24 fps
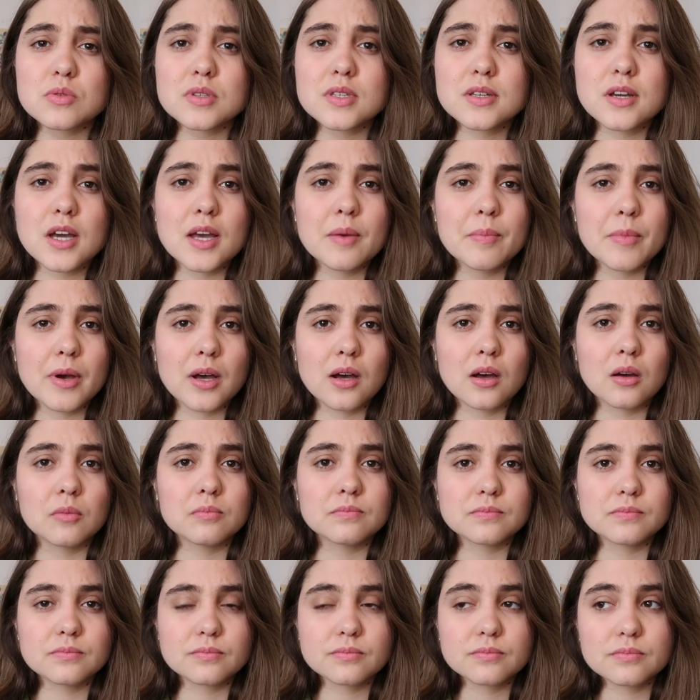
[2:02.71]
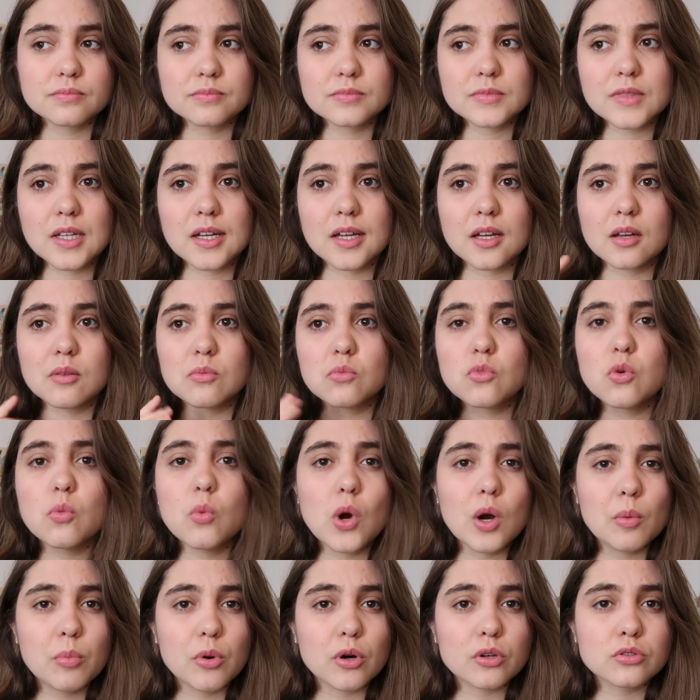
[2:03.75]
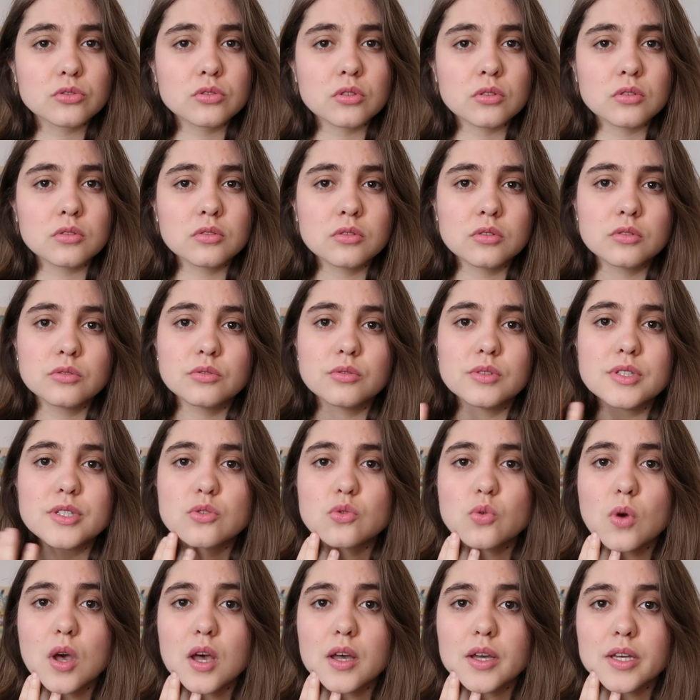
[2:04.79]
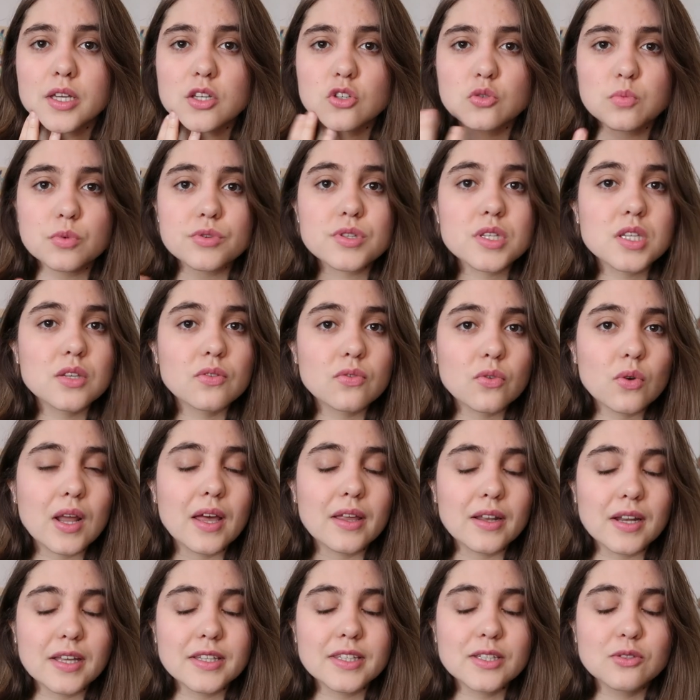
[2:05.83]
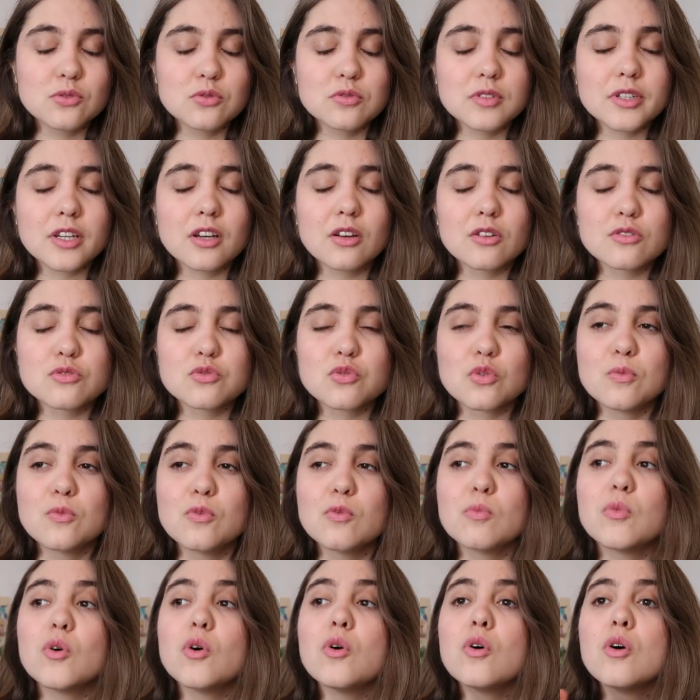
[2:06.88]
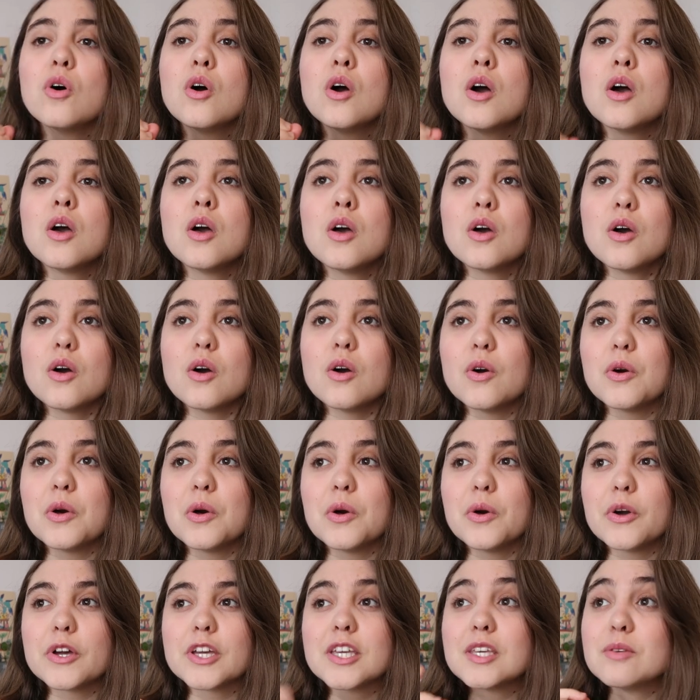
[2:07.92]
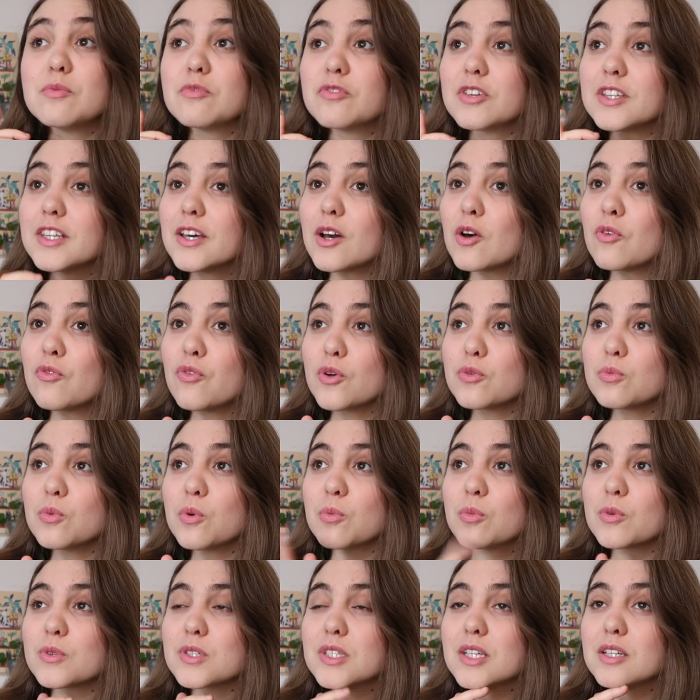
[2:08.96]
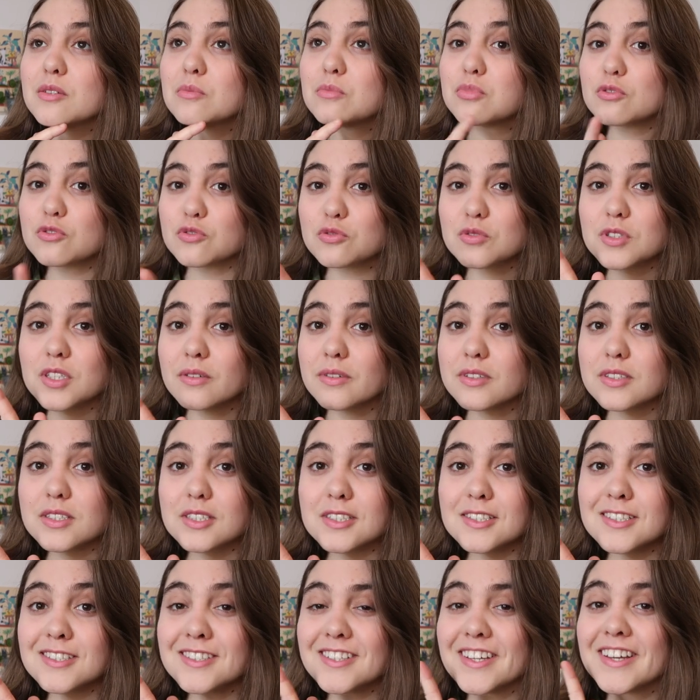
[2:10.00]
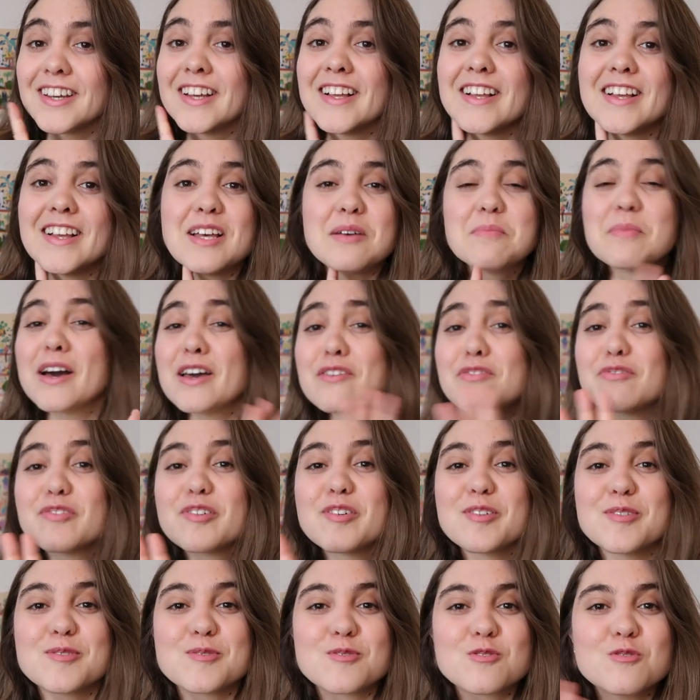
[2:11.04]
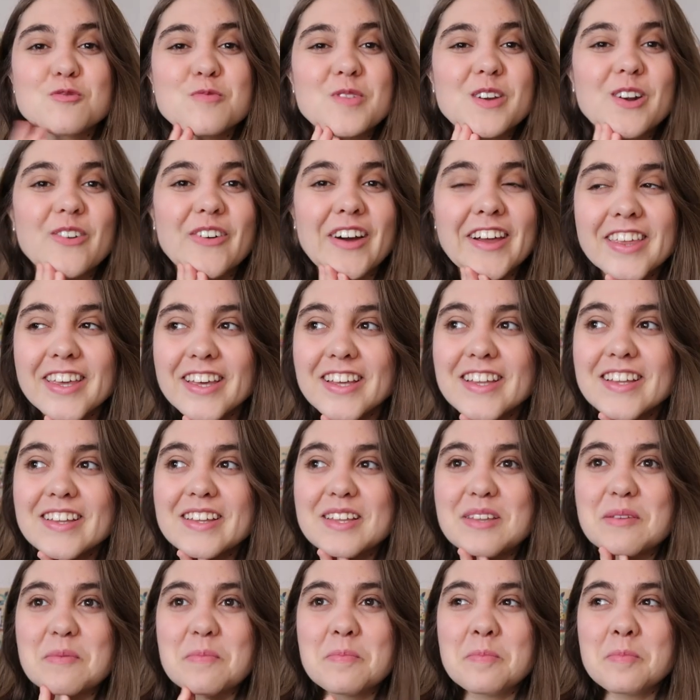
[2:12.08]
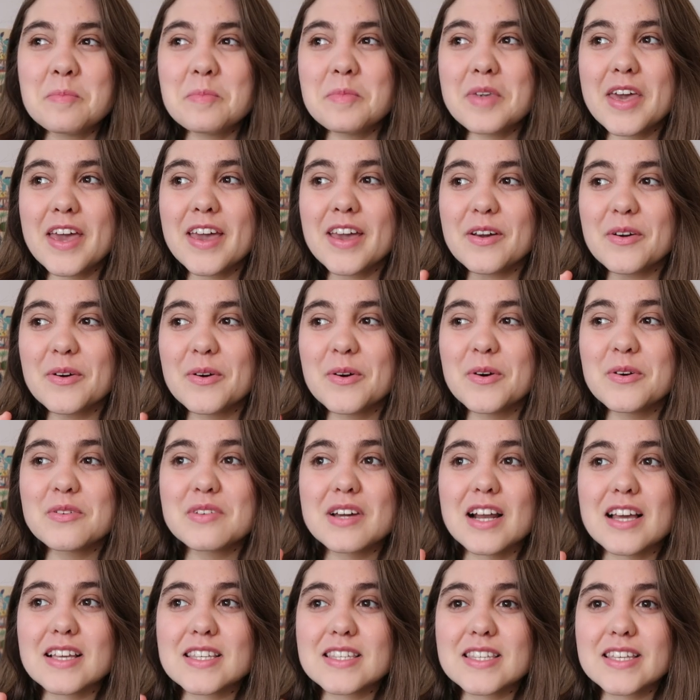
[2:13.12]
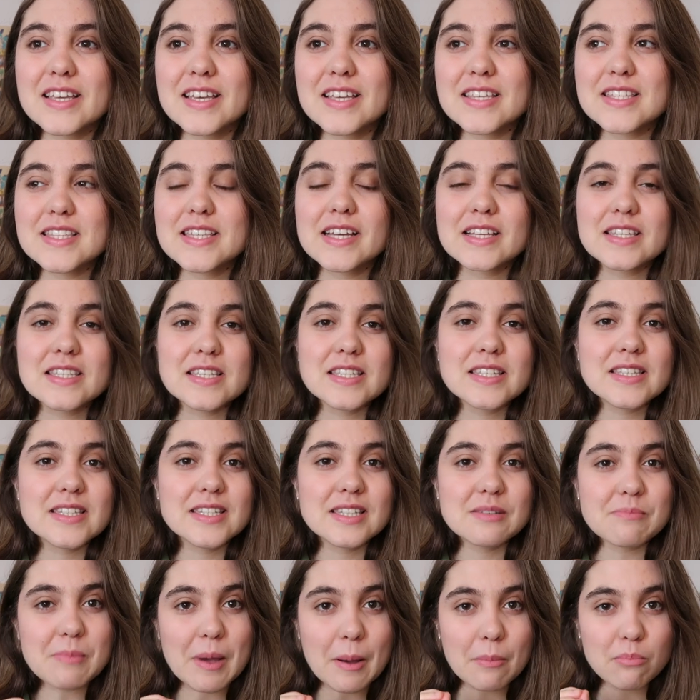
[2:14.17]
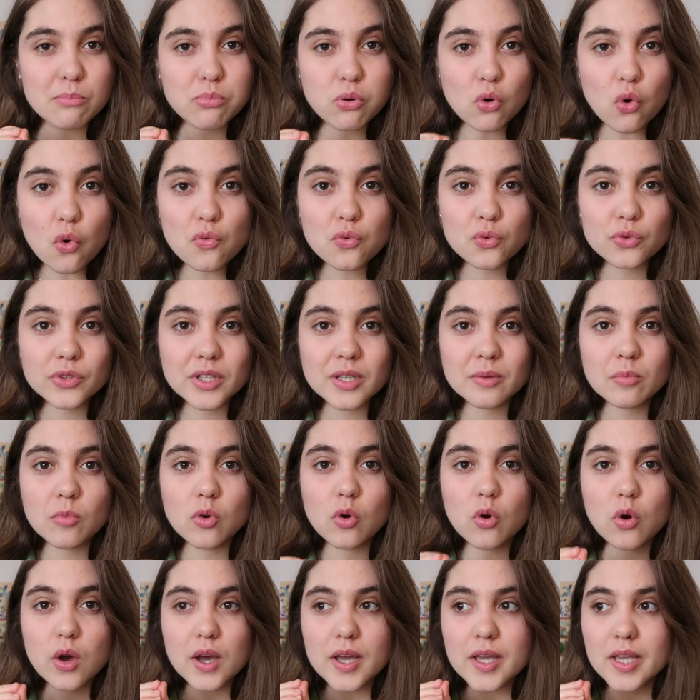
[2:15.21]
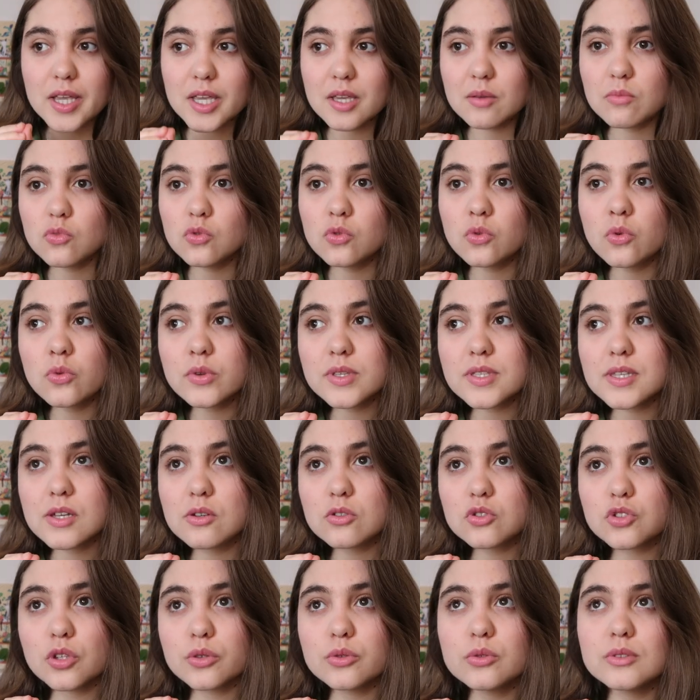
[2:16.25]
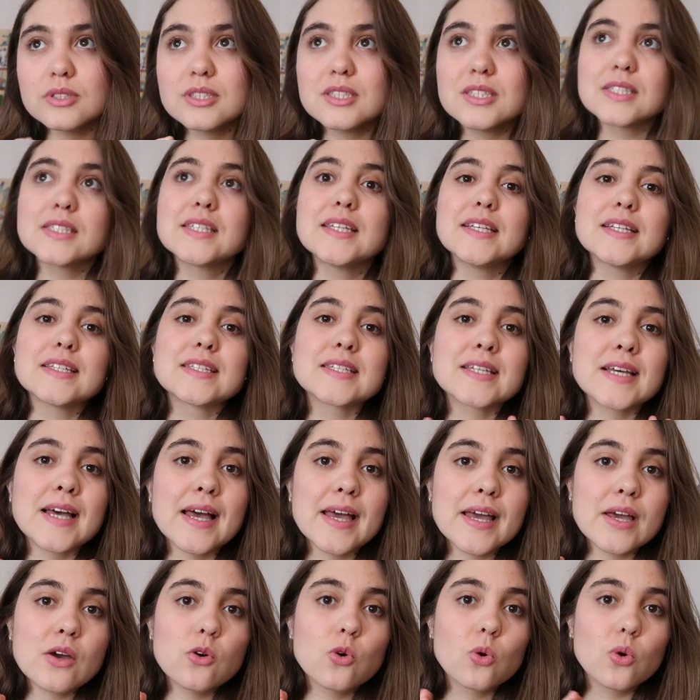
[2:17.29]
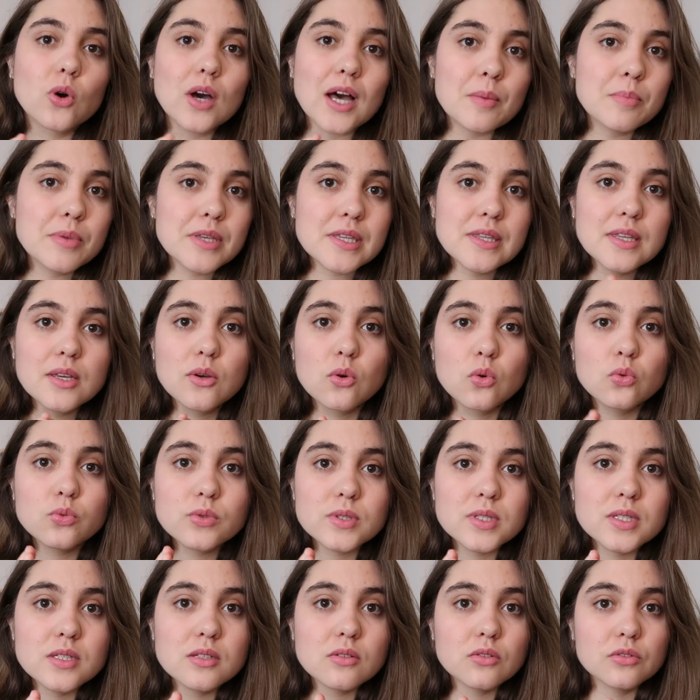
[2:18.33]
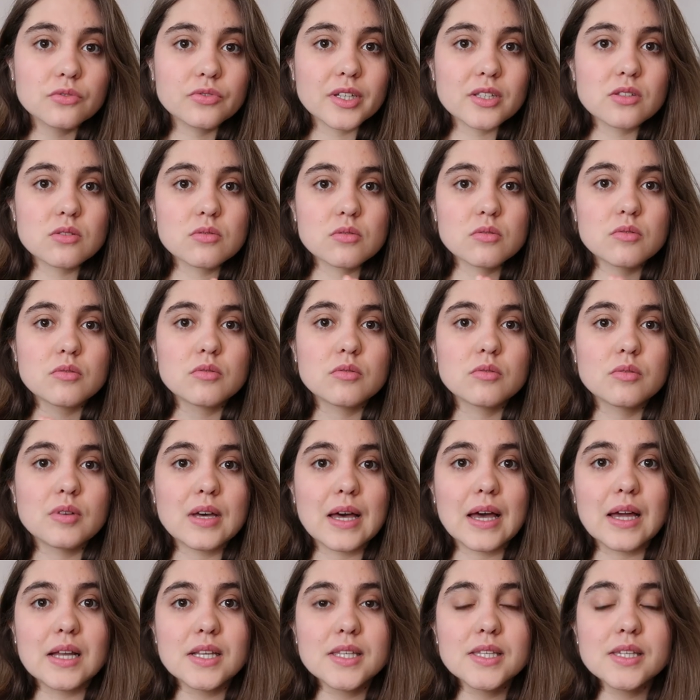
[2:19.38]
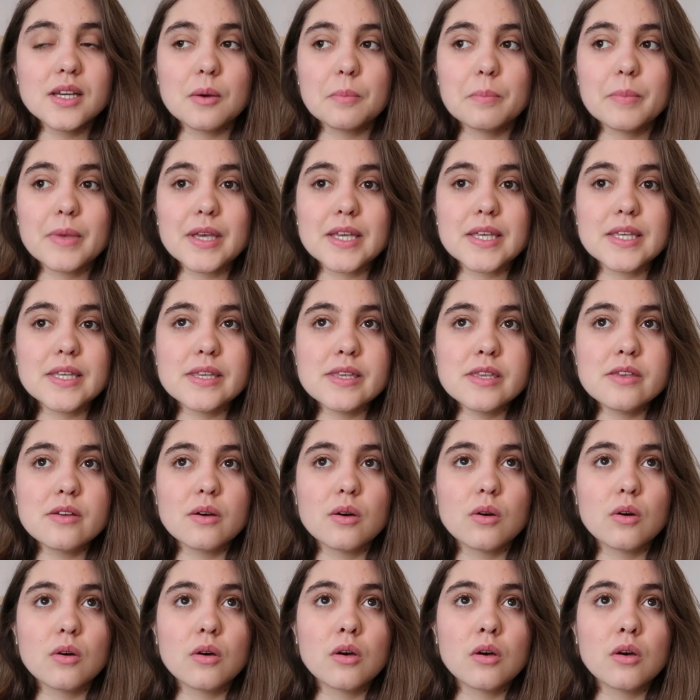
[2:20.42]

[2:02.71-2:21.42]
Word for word: que c'est quand même un, un moment important euh, de l'histoire et je pense qu'il faut la, découvrir euh, sur le moment. Euh, qui me fait d'ailleurs fortement penser à une planche de Seven Seeds. Bref, je m'éloigne. Mais voilà, c'est un titre qui m'a profondément émue. C'est le genre de titre qui est très rapide et concis en fait à lire, mais qui